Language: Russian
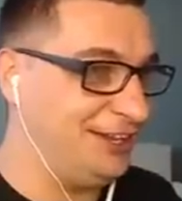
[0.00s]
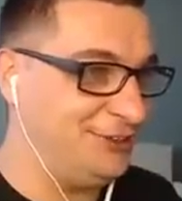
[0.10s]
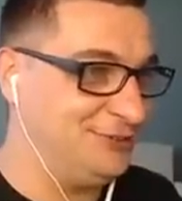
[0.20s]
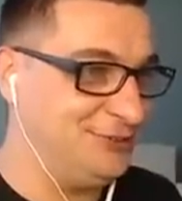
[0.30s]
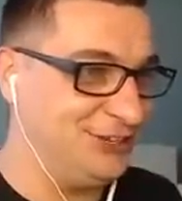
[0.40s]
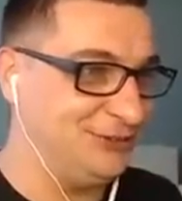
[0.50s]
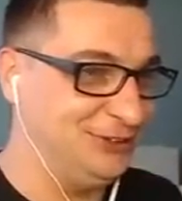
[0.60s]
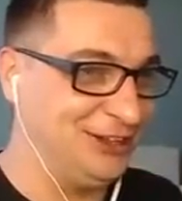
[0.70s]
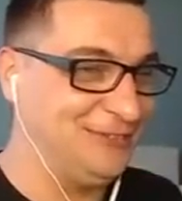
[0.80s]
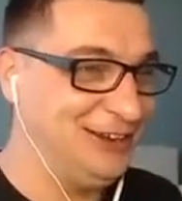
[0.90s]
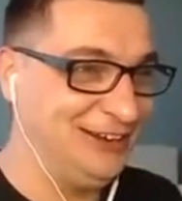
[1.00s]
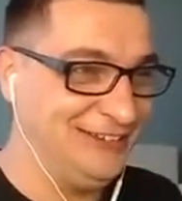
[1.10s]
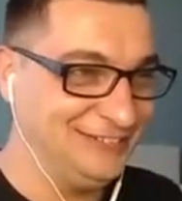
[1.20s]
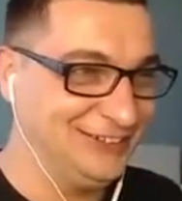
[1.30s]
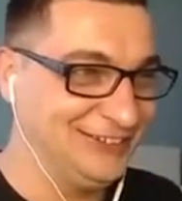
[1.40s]
люди, мы нормальные
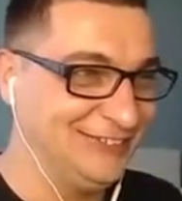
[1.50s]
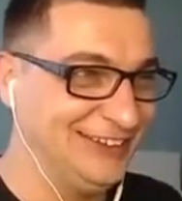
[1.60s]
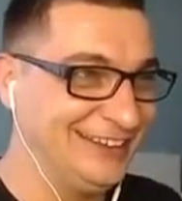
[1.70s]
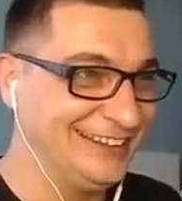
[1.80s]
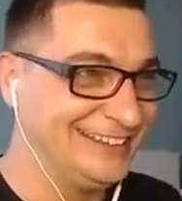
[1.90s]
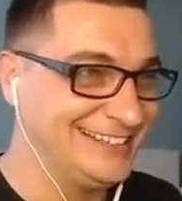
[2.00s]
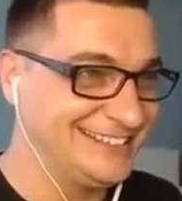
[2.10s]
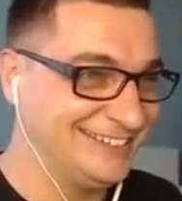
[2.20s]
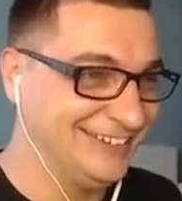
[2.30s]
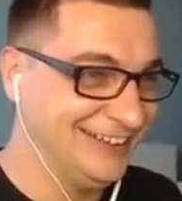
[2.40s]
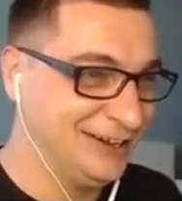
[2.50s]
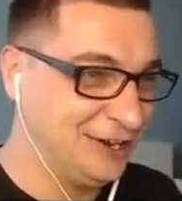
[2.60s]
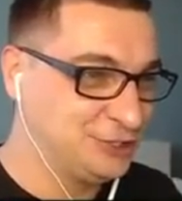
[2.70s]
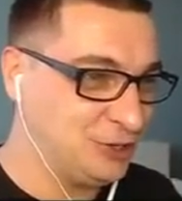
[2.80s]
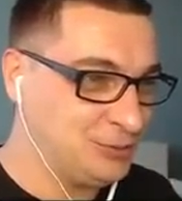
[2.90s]
аниматроники. Ты чего?
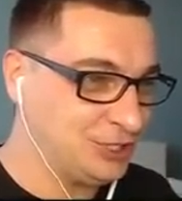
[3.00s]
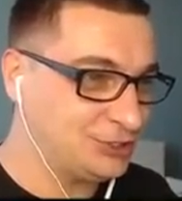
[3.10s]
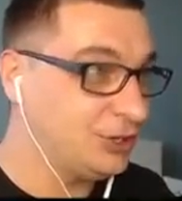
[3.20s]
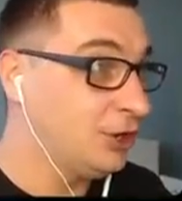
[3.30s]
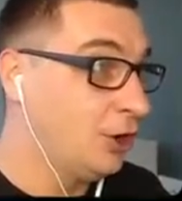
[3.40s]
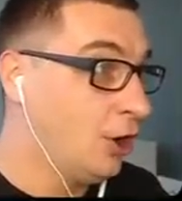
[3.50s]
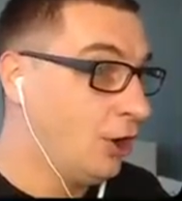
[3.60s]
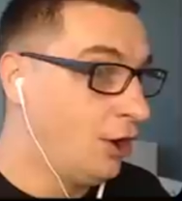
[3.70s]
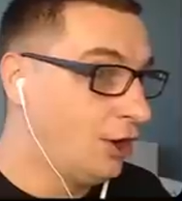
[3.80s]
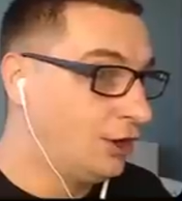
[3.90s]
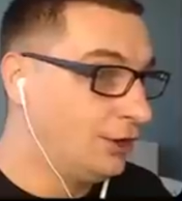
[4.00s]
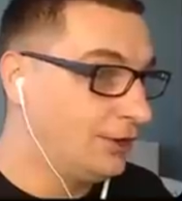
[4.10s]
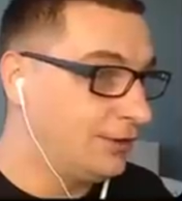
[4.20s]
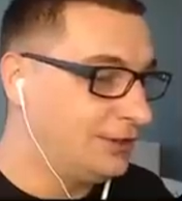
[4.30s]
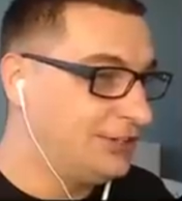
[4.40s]
А чем вы сразу?
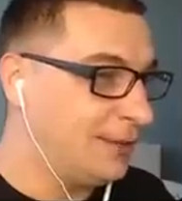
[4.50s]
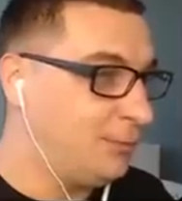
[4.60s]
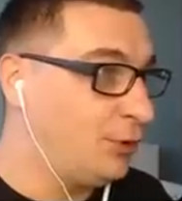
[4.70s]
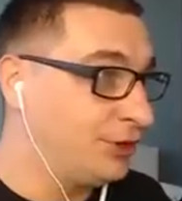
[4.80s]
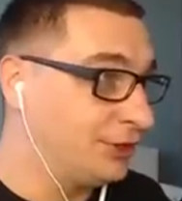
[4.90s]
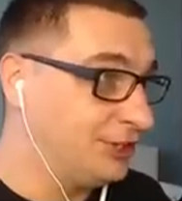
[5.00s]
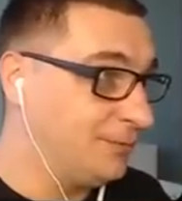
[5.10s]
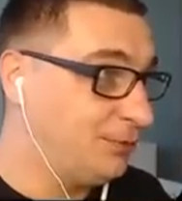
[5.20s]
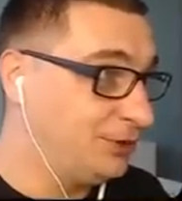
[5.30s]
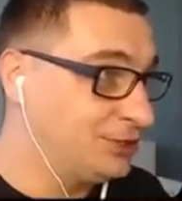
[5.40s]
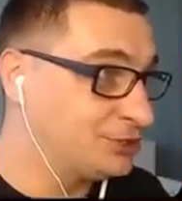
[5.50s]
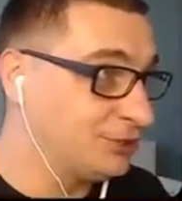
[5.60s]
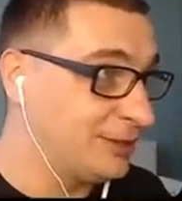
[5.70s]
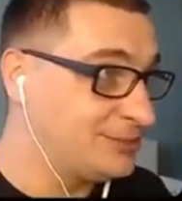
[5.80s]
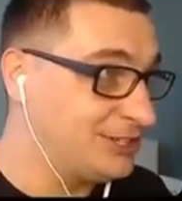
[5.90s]
Я понял, я понял, что
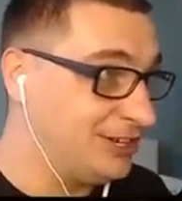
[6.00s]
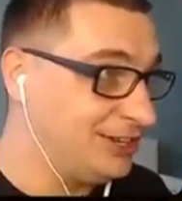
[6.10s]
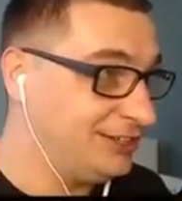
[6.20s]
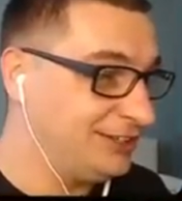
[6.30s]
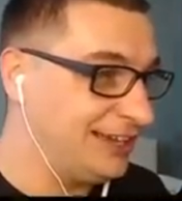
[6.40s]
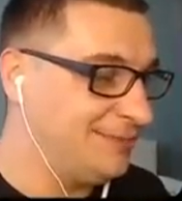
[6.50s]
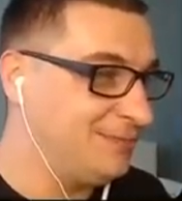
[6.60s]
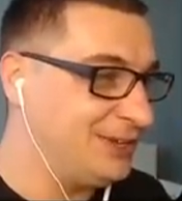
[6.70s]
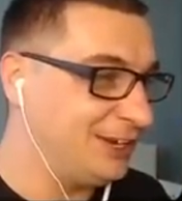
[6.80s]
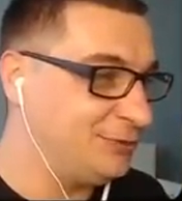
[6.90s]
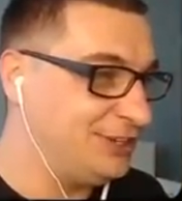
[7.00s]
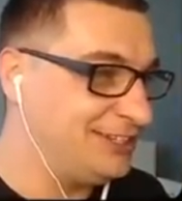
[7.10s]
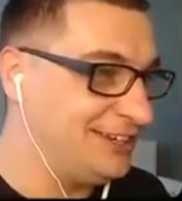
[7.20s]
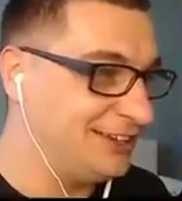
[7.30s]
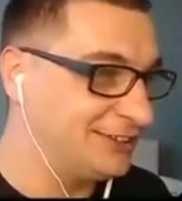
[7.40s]
там сидел. Ампер
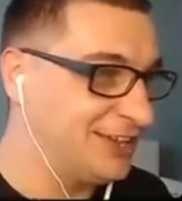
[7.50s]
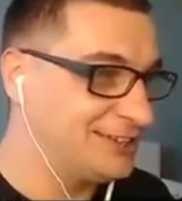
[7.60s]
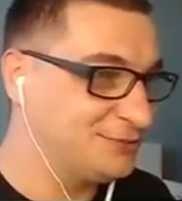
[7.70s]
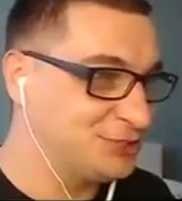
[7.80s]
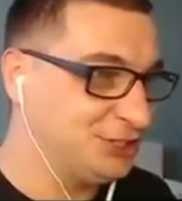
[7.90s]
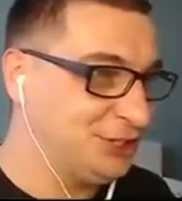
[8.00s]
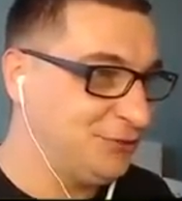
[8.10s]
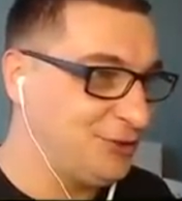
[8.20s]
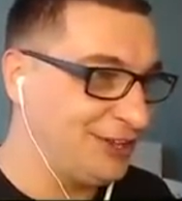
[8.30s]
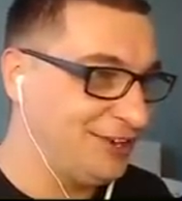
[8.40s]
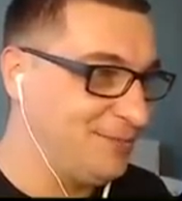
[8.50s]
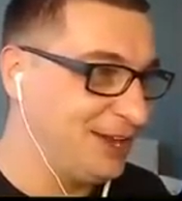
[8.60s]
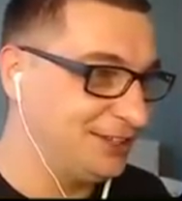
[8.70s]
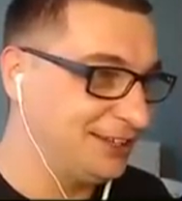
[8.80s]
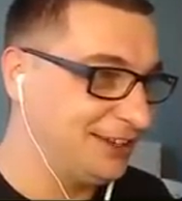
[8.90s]
улетел. Нас уже трое,
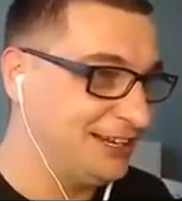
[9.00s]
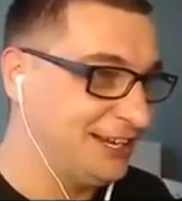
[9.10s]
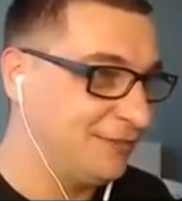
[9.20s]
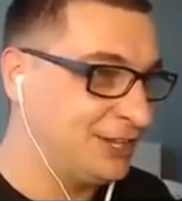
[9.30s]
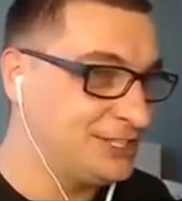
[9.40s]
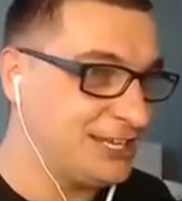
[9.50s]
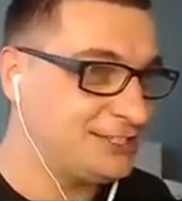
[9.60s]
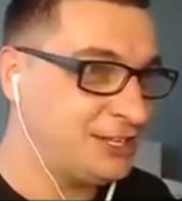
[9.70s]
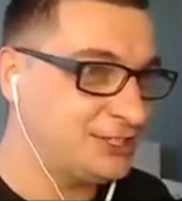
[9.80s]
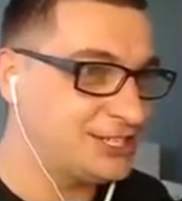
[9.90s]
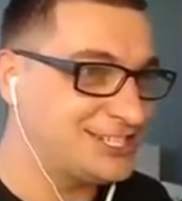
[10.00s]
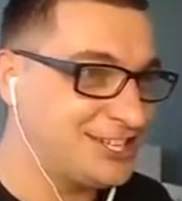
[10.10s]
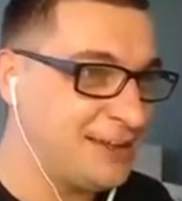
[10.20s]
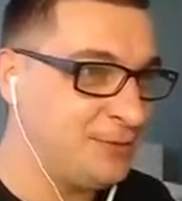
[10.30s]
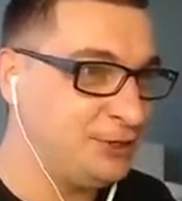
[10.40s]
ребята. В конце останется
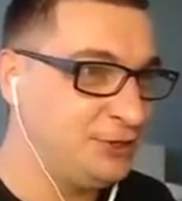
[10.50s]
самый